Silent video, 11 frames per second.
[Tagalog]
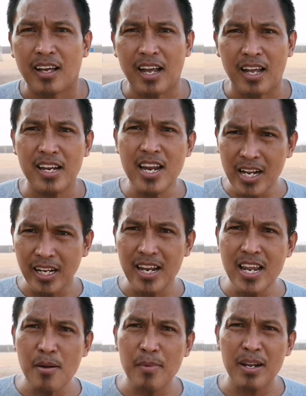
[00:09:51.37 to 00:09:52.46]
Ah, ganyan,
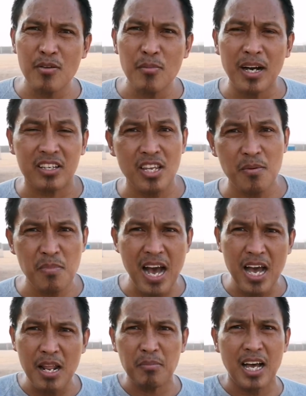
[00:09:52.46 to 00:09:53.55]
ganyan naman yung mga
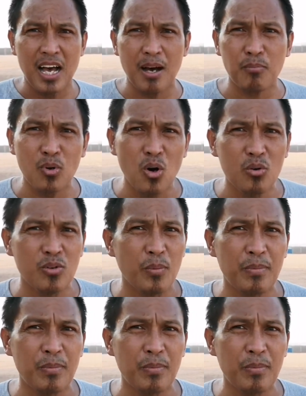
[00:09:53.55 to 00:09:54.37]
seaman, mga abroad,